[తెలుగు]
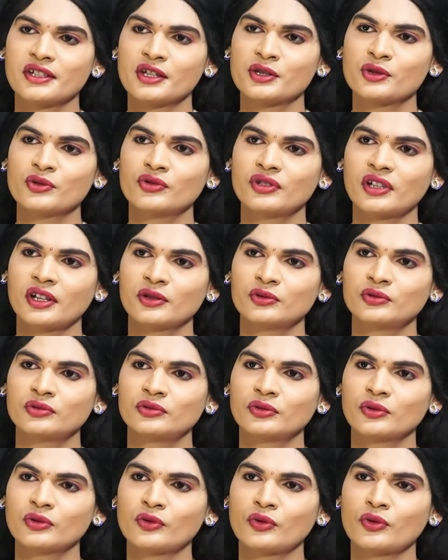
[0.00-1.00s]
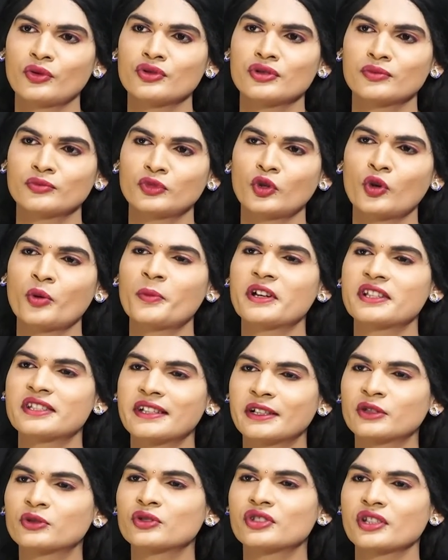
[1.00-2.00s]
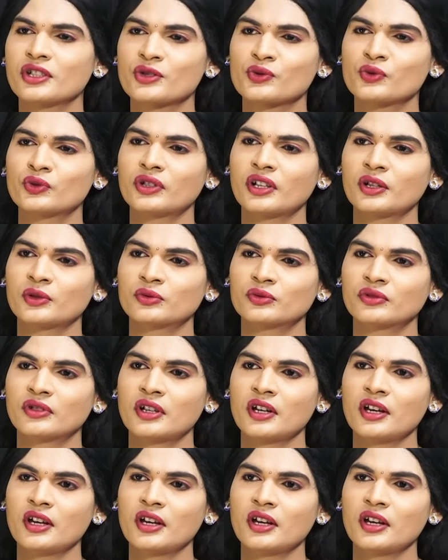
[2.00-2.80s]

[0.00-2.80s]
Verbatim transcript: చేస్తున్నాను కొంచెం లో బడ్జెట్తో చేస్తున్నాను